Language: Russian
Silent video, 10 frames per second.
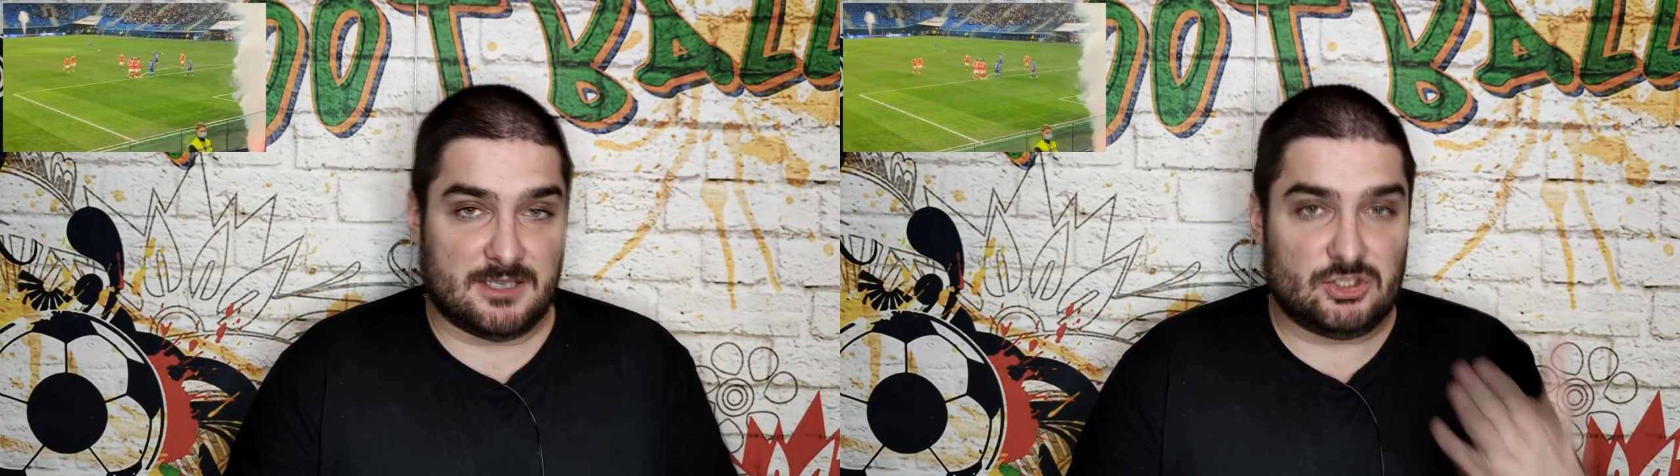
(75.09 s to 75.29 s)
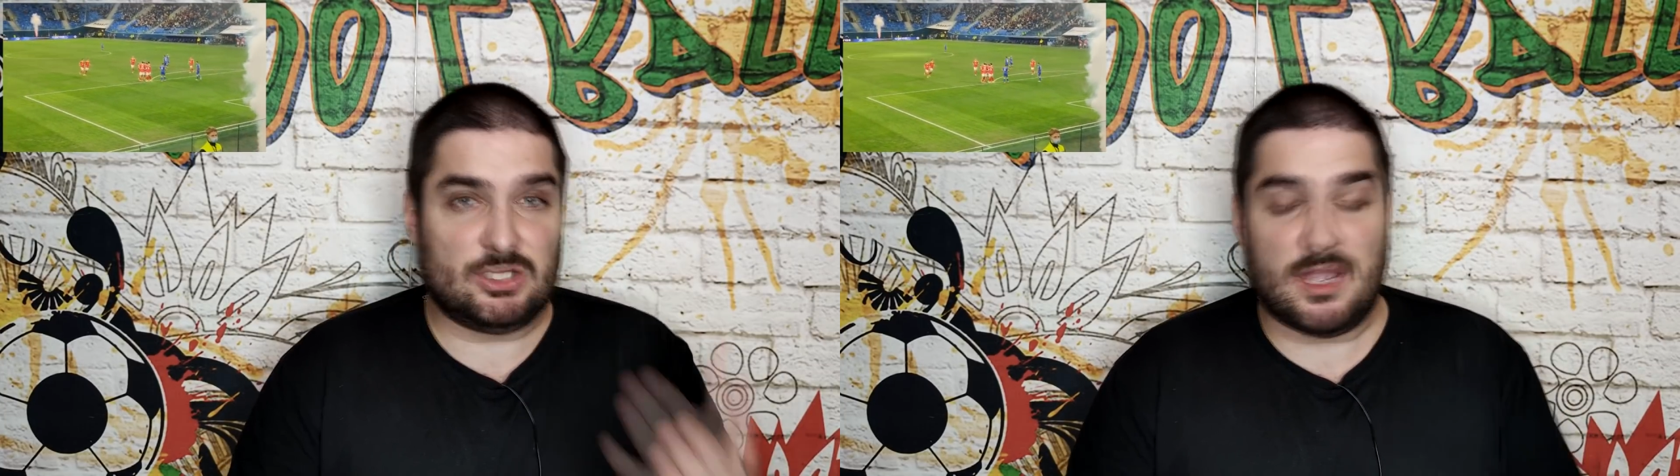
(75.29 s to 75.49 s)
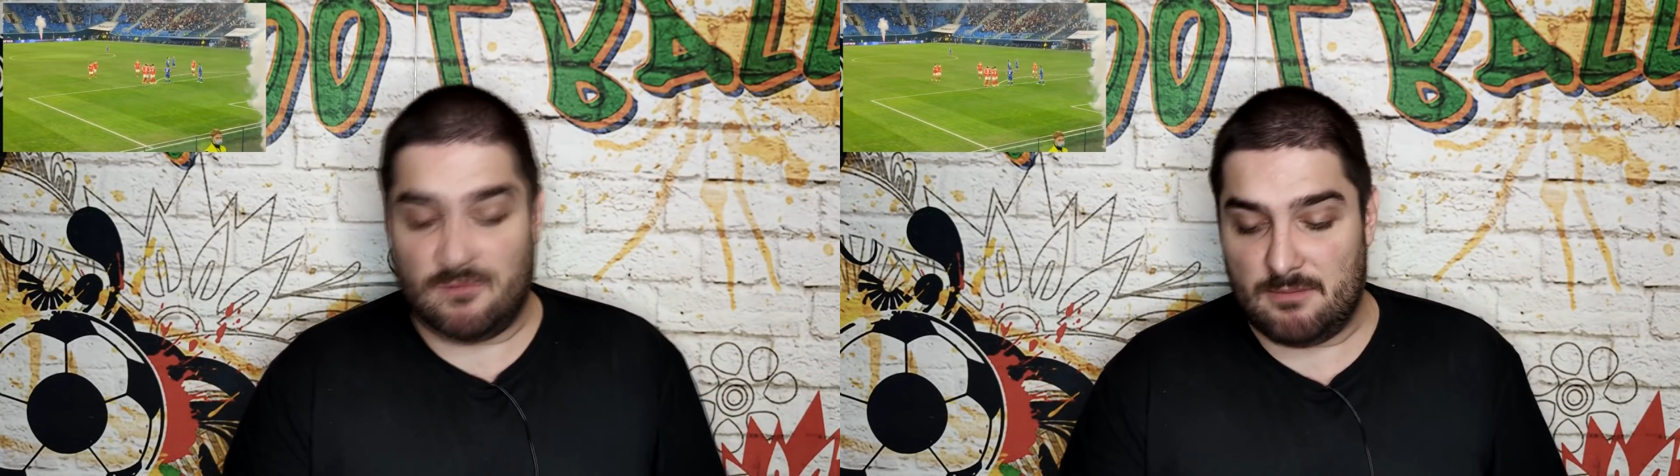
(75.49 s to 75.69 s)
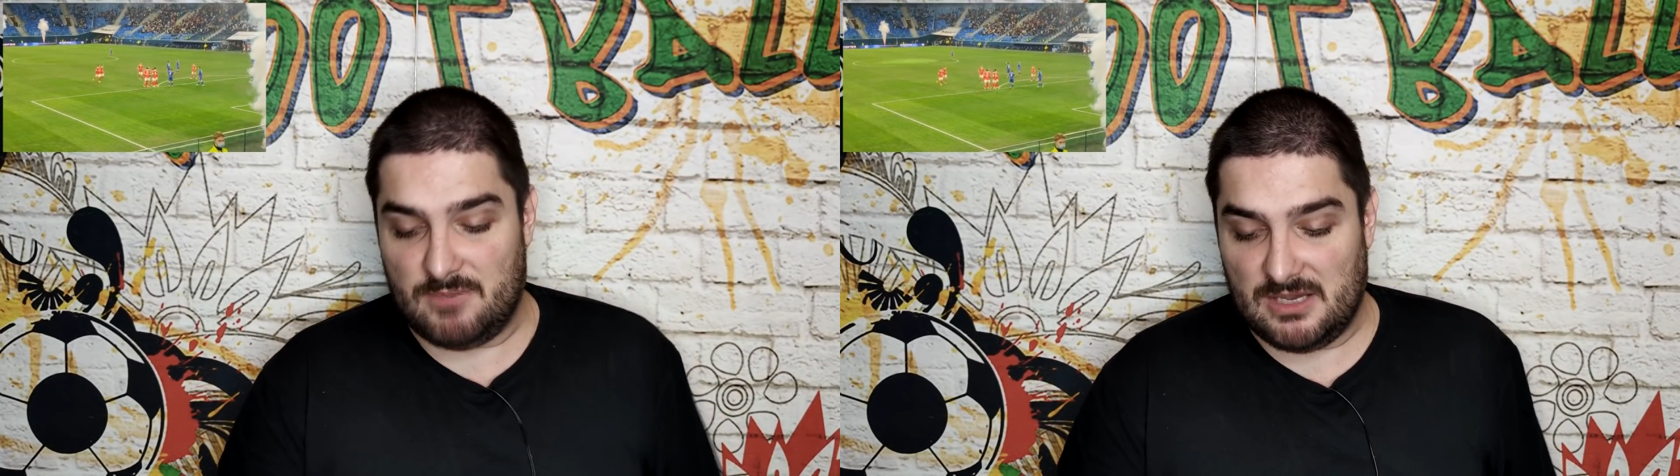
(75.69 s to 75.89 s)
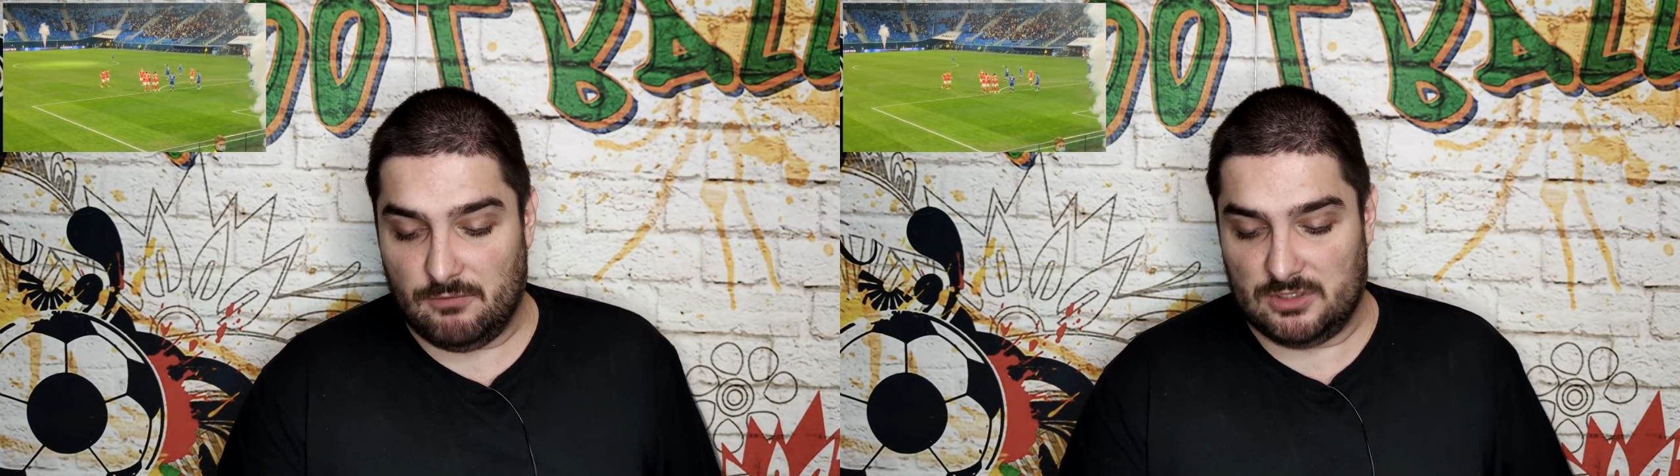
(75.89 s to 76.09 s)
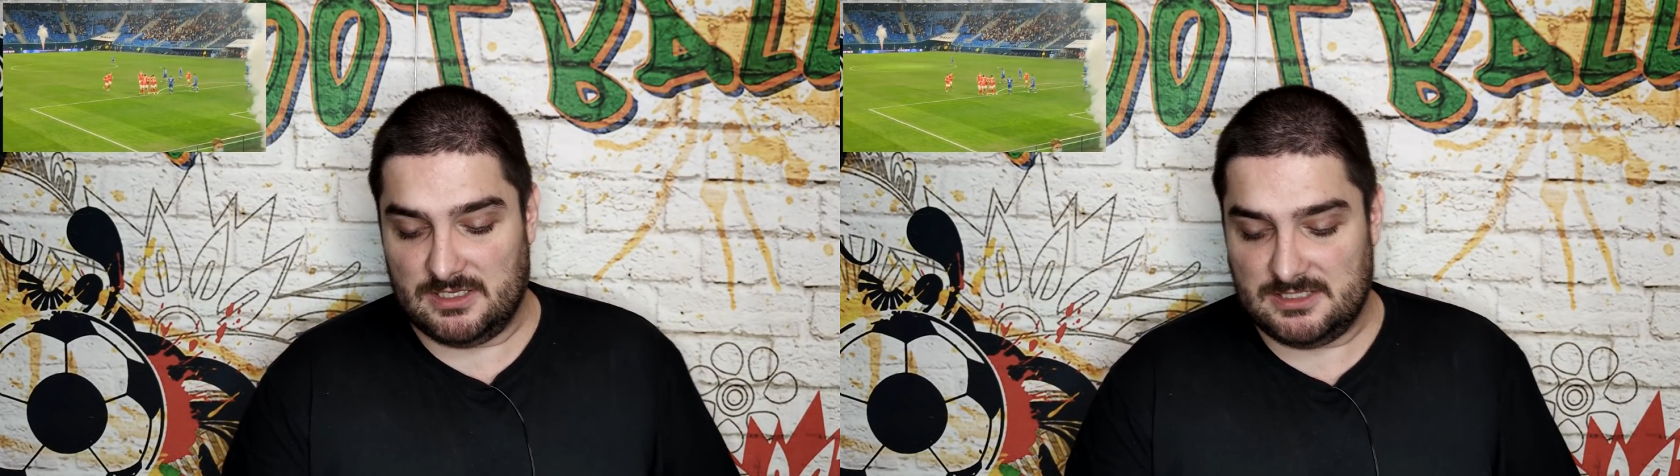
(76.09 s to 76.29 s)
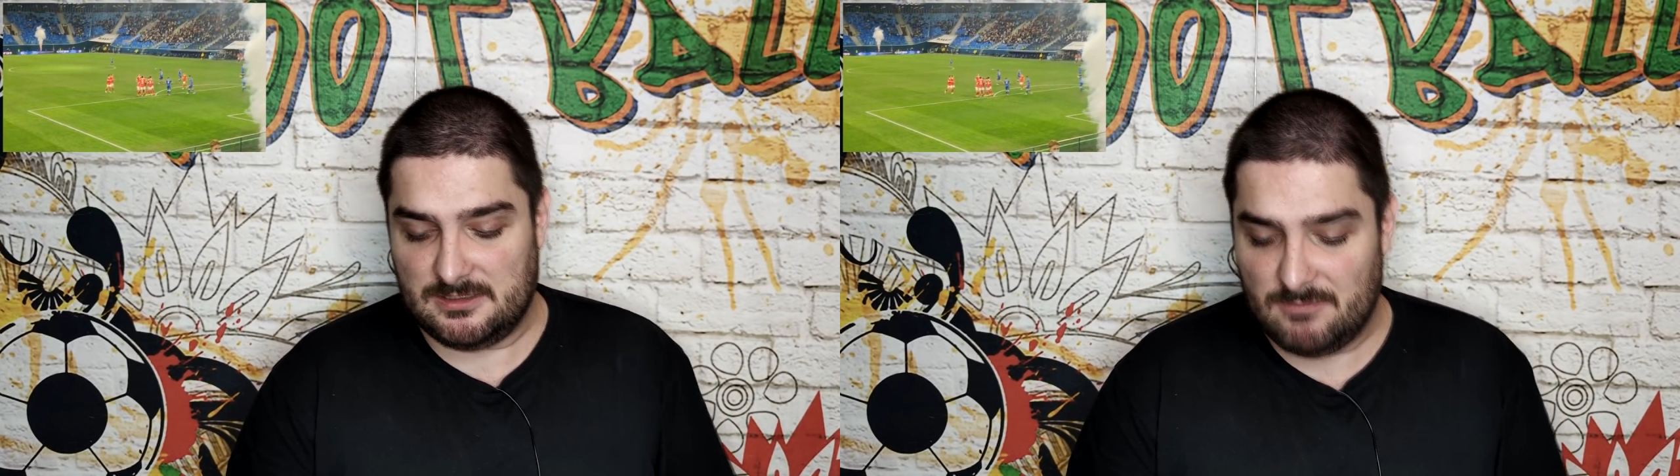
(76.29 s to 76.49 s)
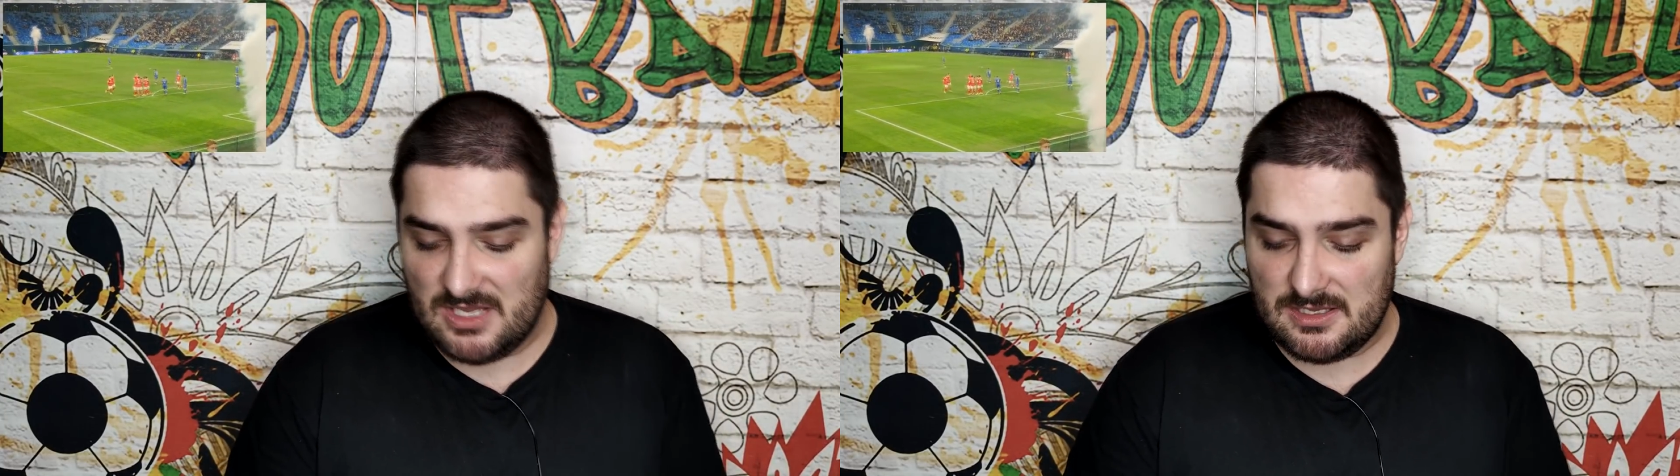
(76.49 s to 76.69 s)
зачитаю вам перевод
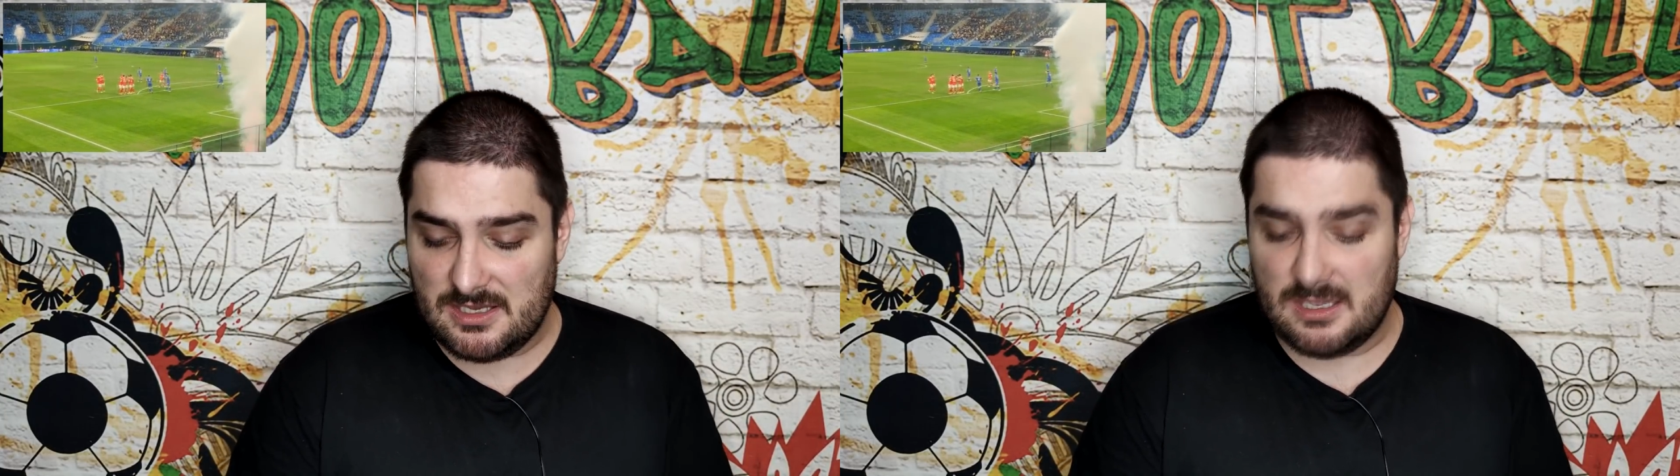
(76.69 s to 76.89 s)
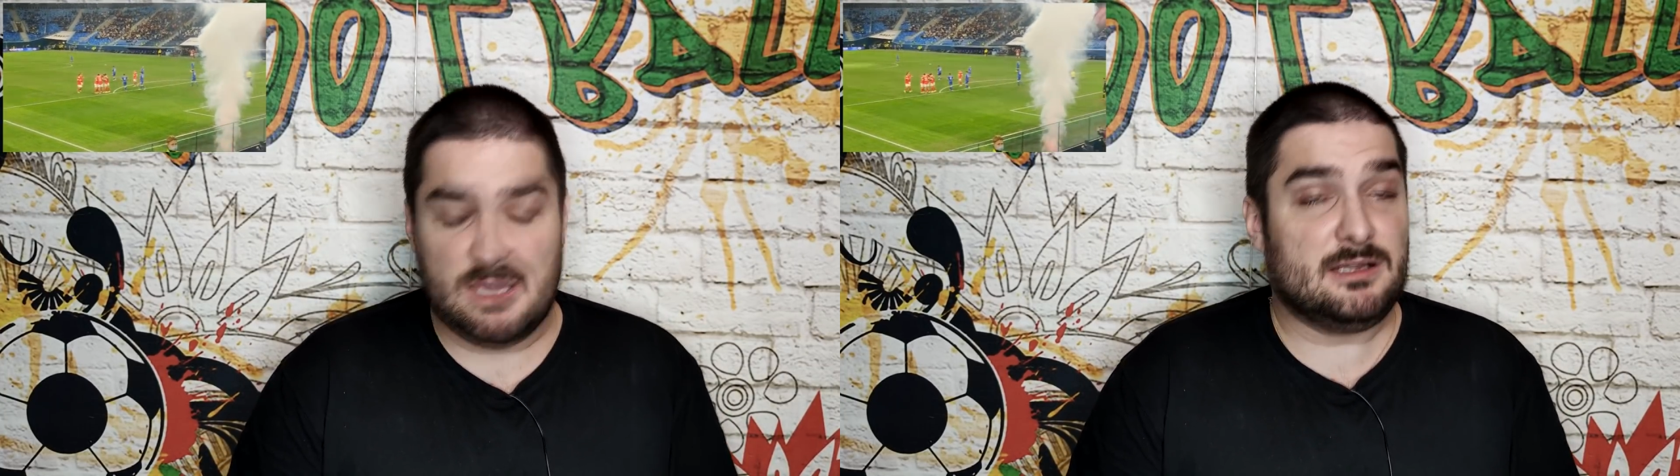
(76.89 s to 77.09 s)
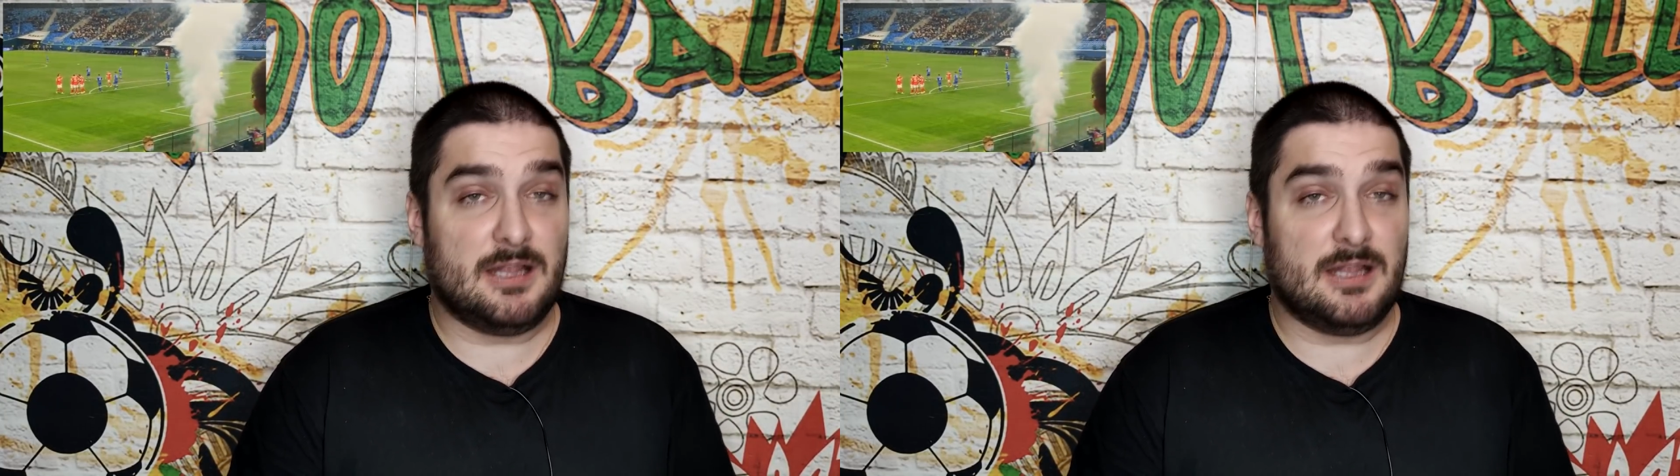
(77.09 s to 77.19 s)
этих мнений